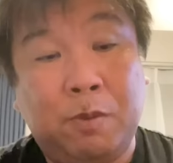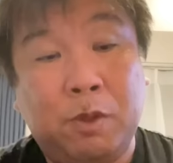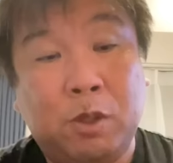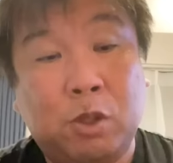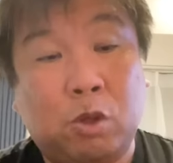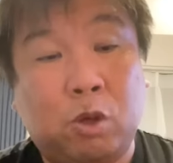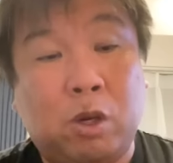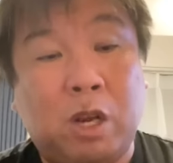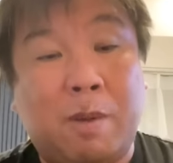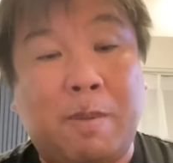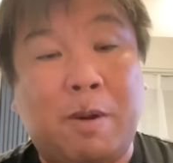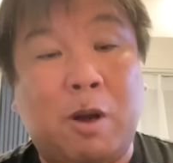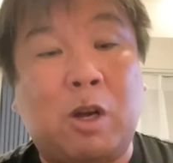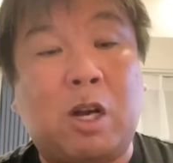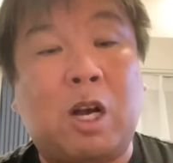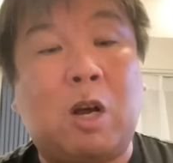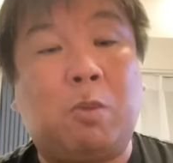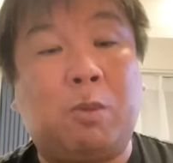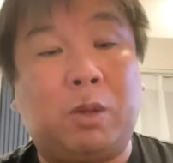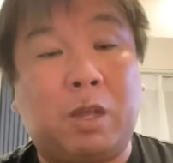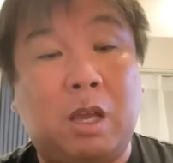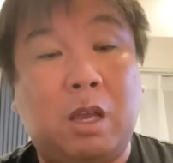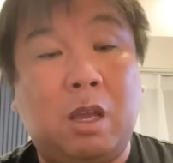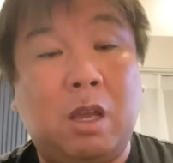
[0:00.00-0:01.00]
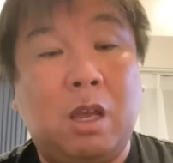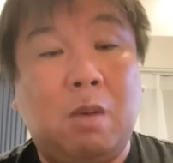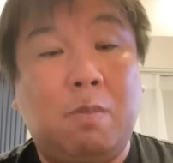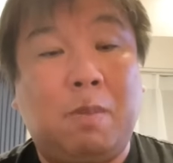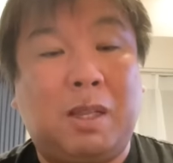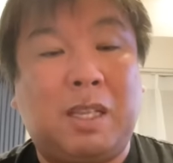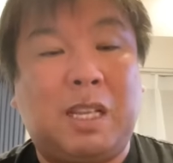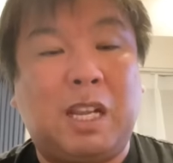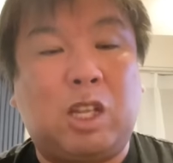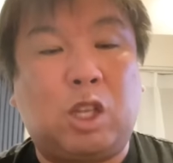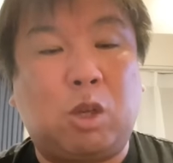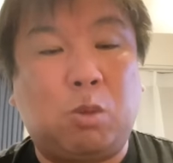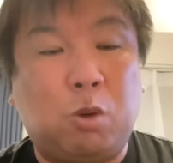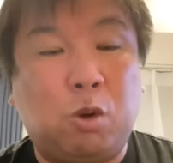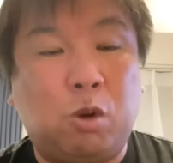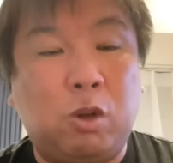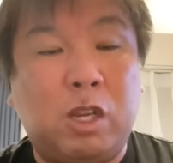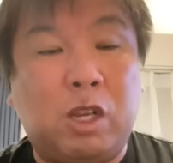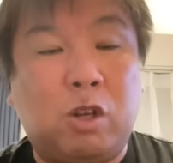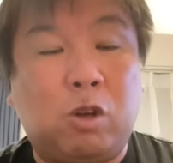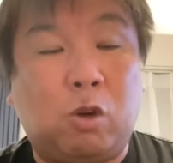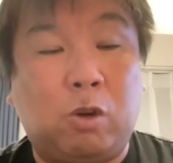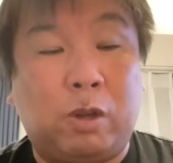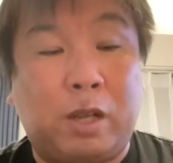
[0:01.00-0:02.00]
その山岡もね、まあ、デッドボール
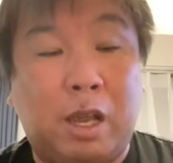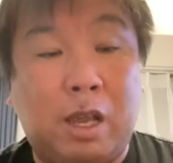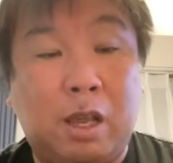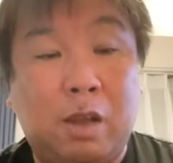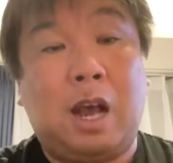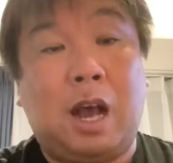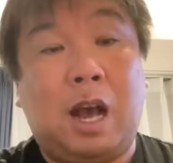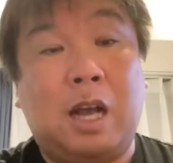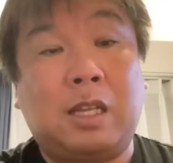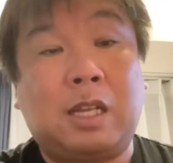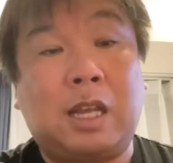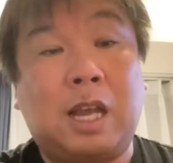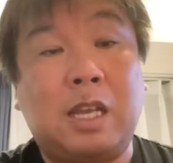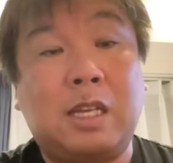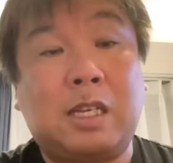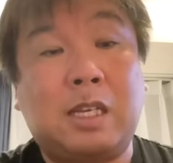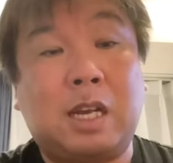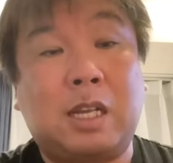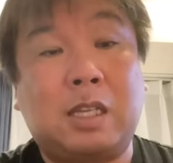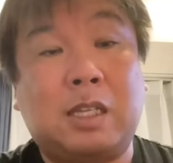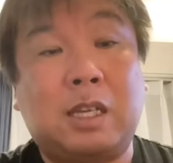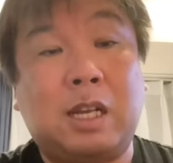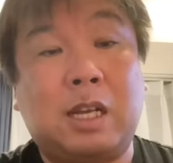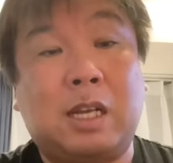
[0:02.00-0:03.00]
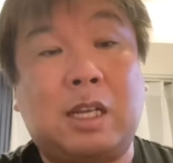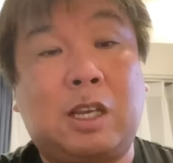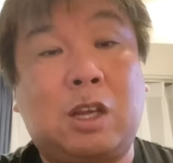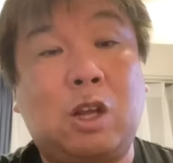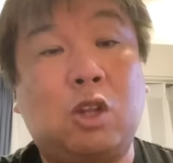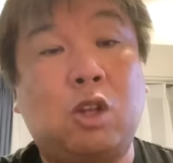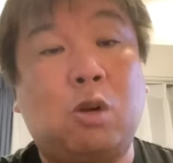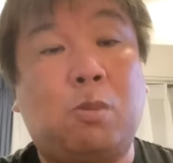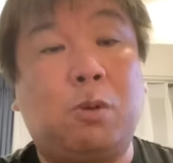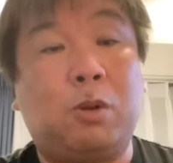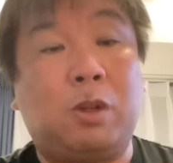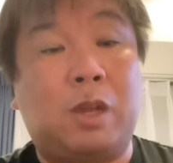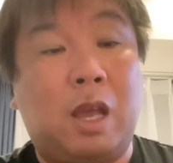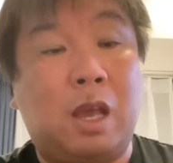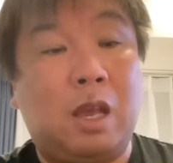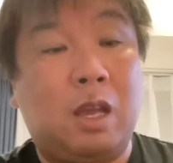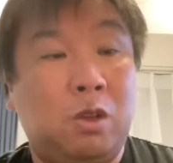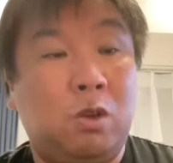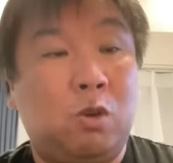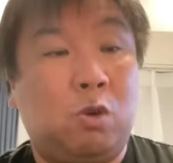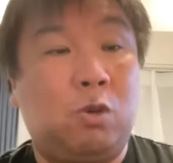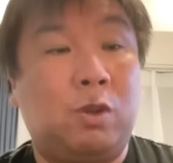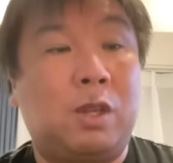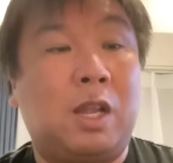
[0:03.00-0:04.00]
1個ね、与えちゃったけども
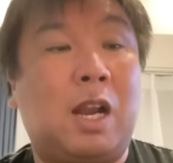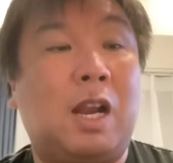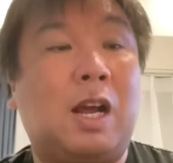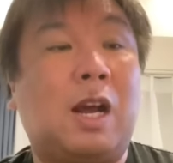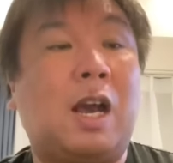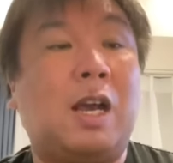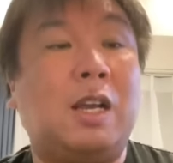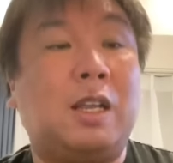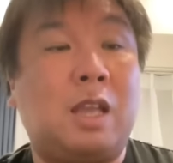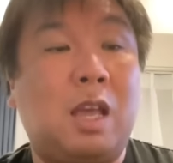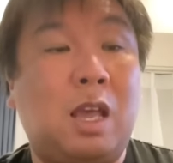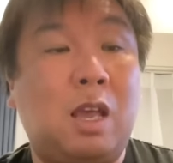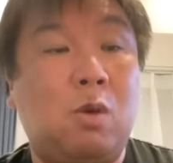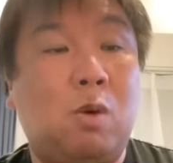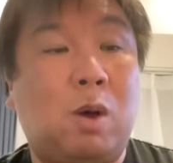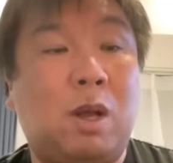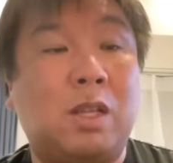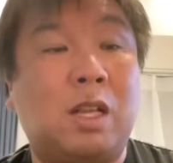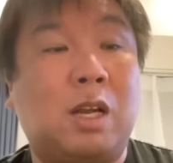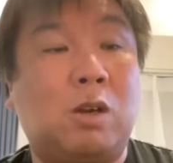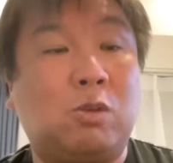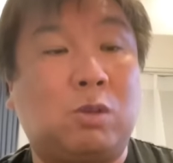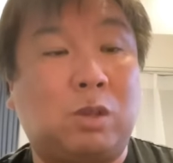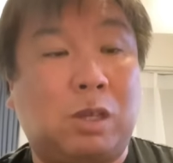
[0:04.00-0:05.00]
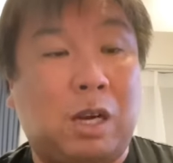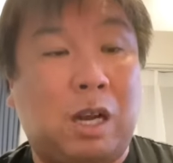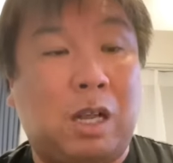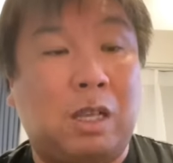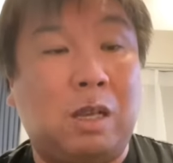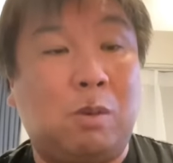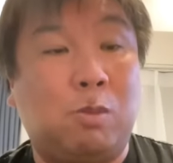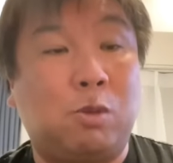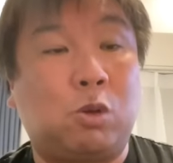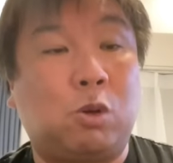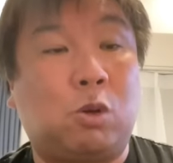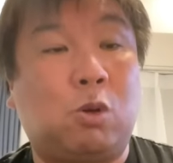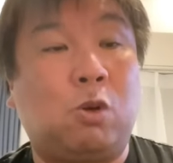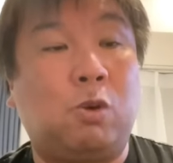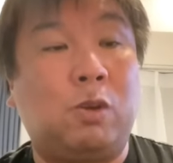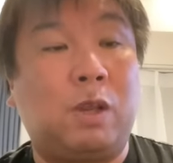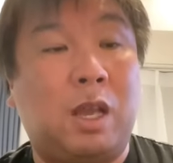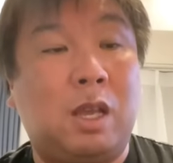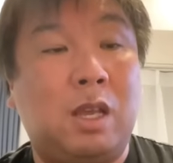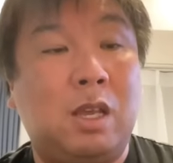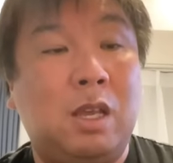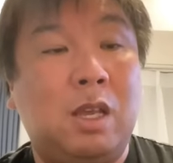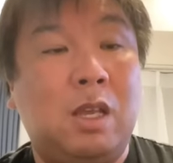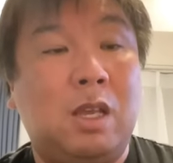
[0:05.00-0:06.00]
ね、こう7回ね、ワンアウトから、でもそこを
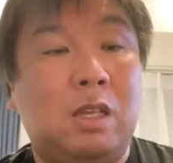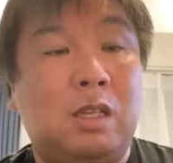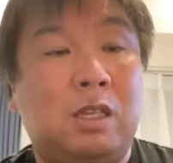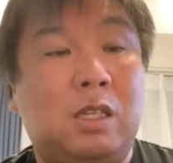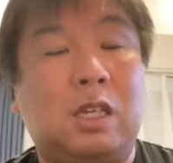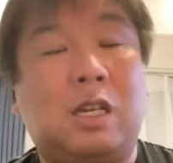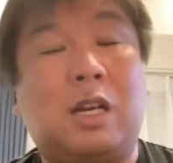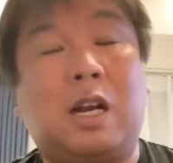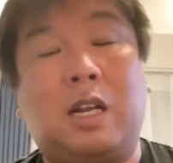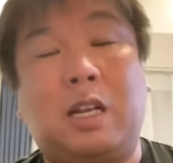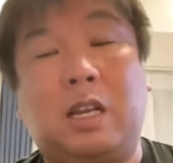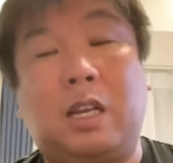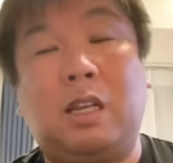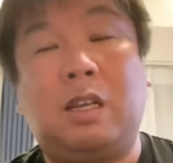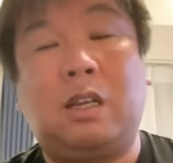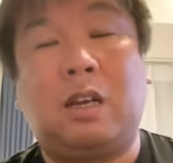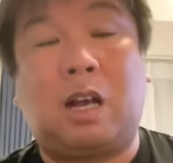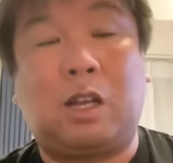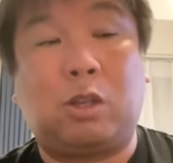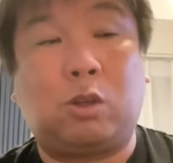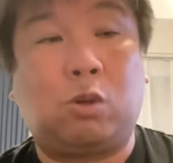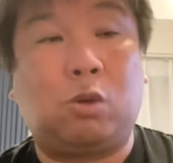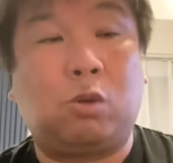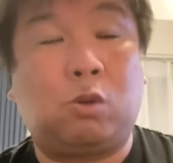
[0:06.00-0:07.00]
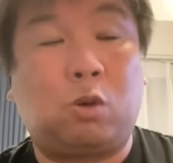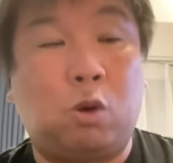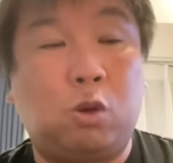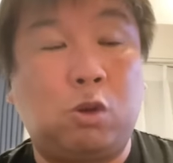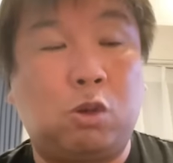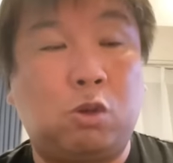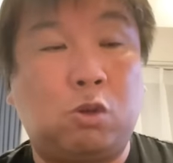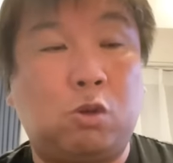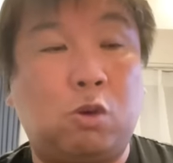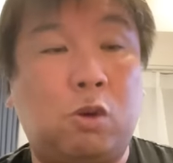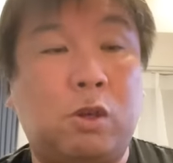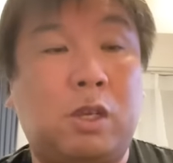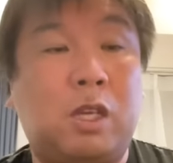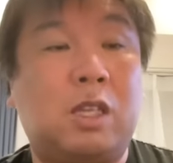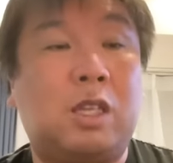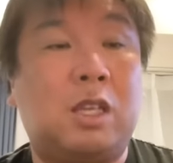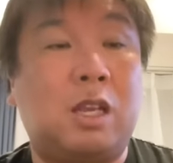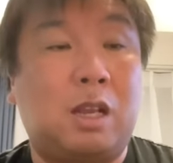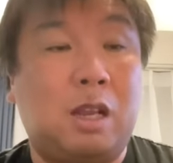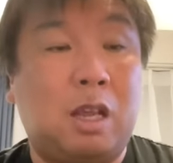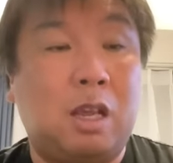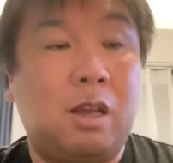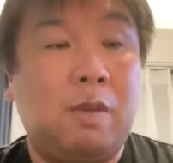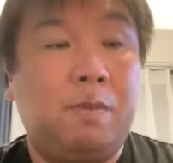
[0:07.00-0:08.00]
ね、しっかり、あと後続を切って
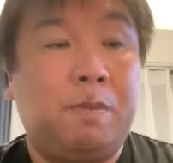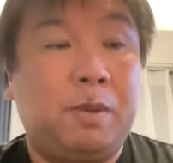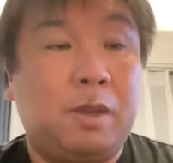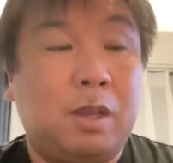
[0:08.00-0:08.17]
ね、